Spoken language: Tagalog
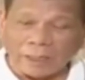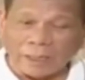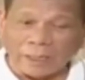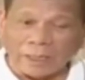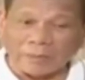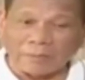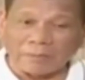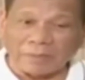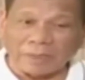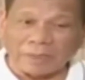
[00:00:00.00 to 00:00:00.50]

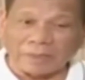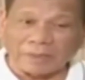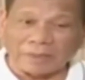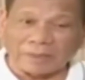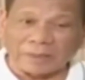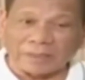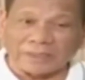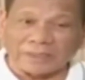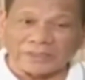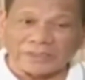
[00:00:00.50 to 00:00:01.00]
I'm
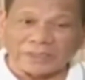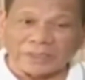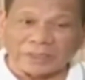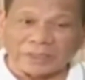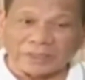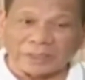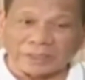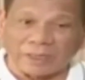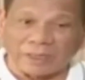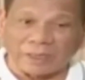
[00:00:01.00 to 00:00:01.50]

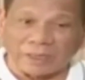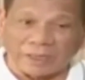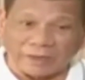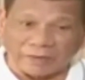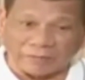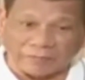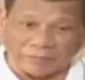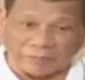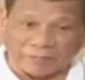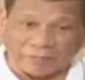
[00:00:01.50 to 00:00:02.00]
addressing the
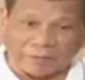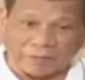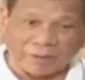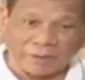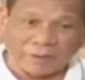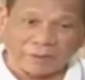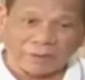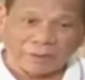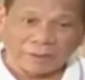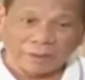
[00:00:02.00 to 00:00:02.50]
left
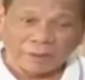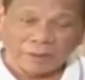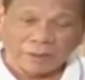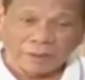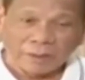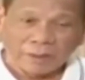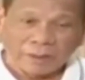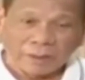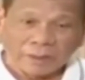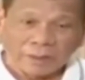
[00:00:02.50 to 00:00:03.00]

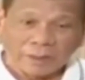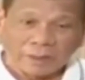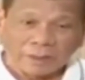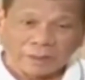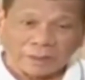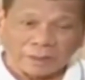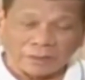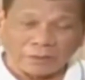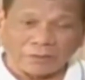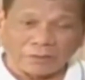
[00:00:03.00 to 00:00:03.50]

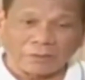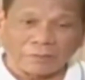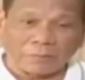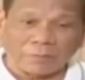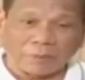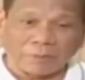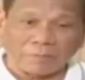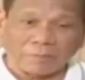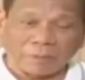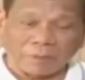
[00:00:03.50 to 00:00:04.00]
na
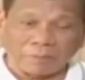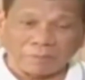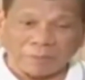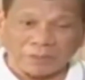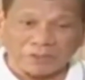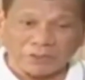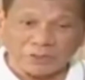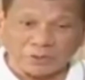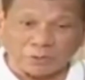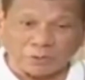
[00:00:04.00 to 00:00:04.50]
yung
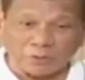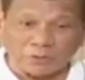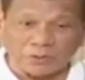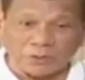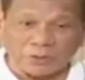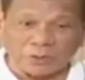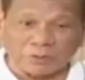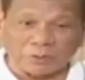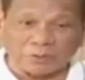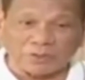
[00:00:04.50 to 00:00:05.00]

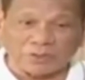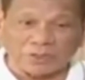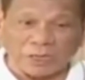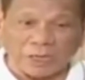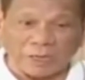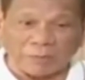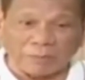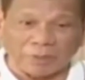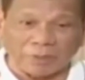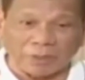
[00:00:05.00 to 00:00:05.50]
pangbabastos ninyong
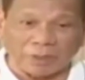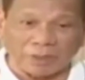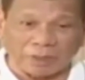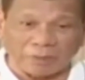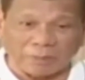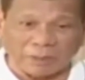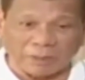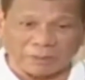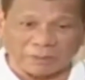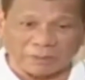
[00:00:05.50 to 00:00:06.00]
slamming
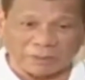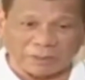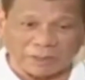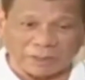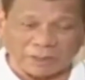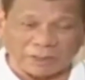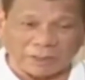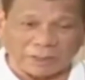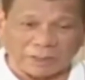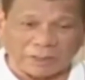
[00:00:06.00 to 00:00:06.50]
about
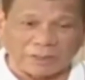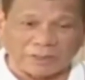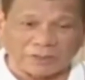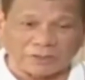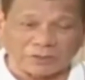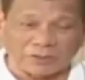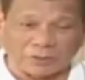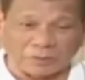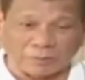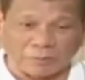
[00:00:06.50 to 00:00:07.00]
uh, the
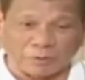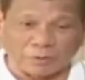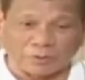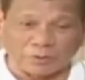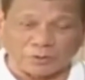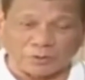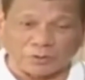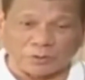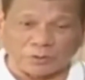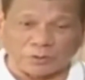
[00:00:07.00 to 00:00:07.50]

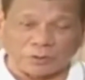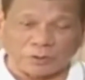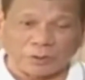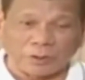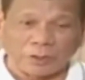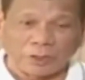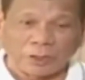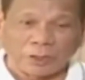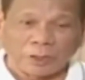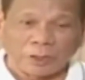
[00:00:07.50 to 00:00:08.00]
distribution,
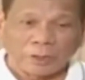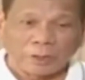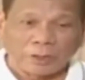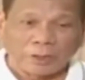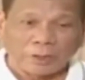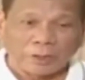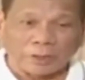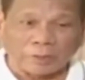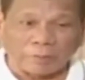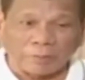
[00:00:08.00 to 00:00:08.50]

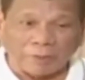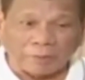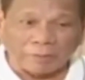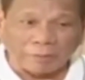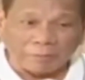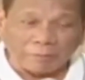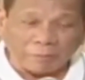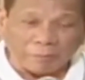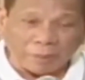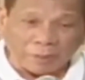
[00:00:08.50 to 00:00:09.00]

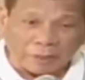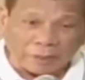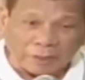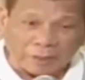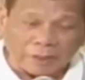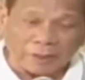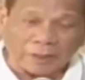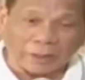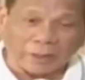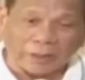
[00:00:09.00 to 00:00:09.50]

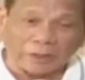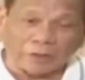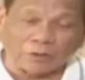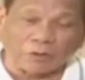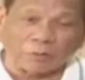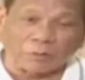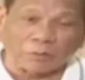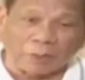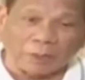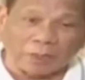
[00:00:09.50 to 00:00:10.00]
remember
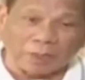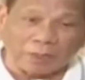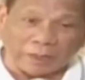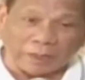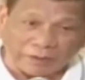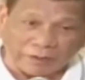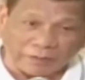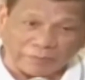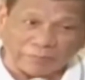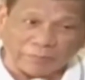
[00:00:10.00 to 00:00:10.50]
kayong mga
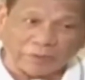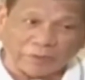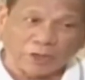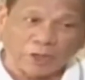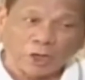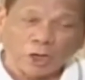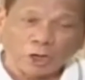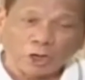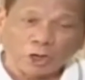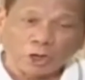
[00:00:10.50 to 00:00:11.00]
left,
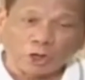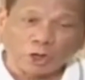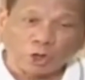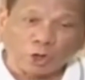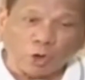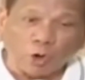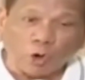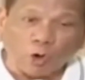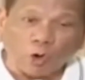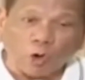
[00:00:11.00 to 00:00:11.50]

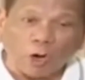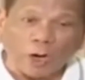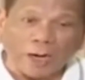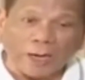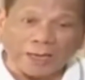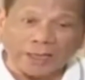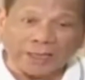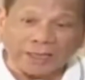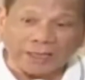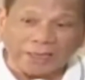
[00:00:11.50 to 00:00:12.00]
you
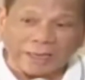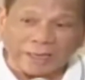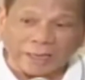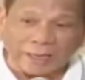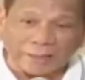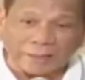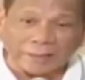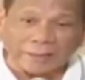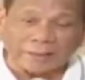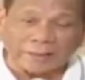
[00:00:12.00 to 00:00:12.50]
are
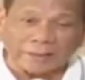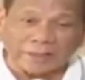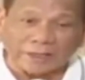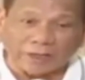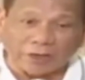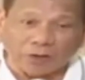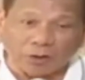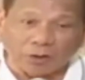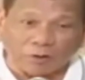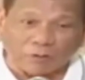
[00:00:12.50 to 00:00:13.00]
not
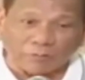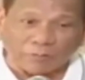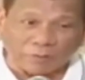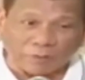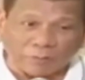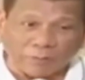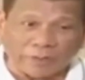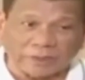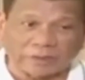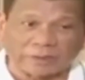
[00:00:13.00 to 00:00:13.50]
the
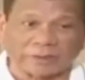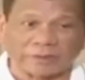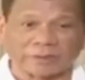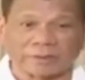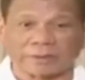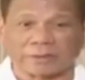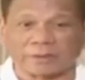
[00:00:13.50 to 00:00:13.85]
government.